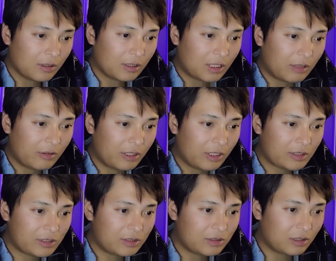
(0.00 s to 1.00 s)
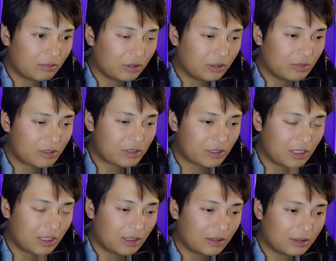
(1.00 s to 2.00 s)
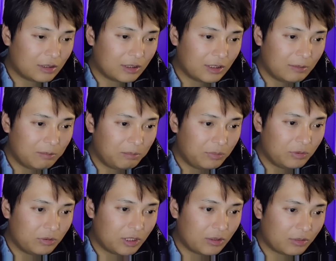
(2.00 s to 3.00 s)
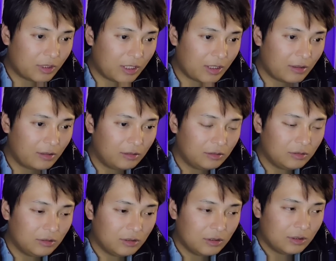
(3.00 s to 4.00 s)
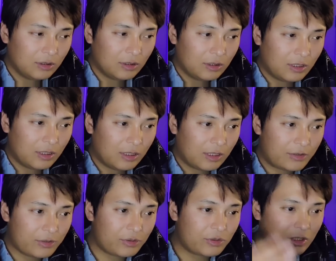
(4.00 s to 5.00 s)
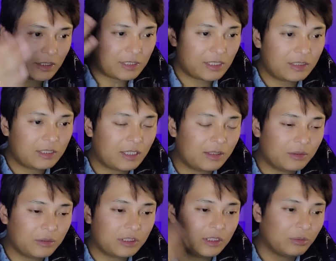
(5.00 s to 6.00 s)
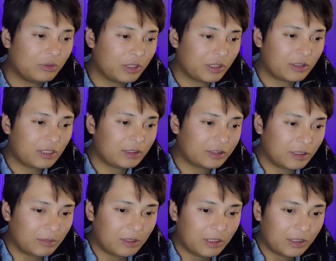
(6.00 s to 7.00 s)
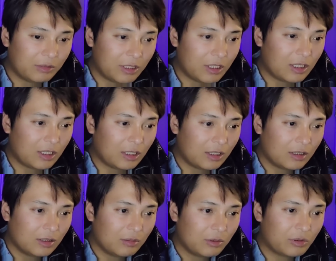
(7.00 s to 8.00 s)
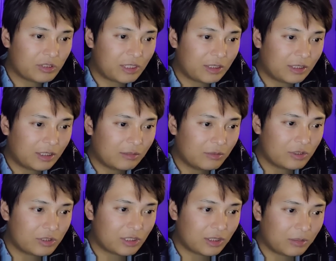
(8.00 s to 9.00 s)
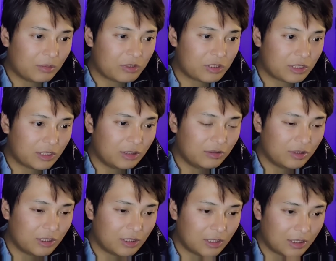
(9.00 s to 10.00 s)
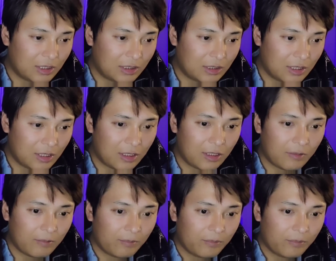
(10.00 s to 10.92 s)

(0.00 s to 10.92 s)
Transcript: 買われやすいとは思いますが、ただリップルなので、えー、仮想通貨全体の大きな暴落があった場合は、この三角持ち合いも下に抜けてきて、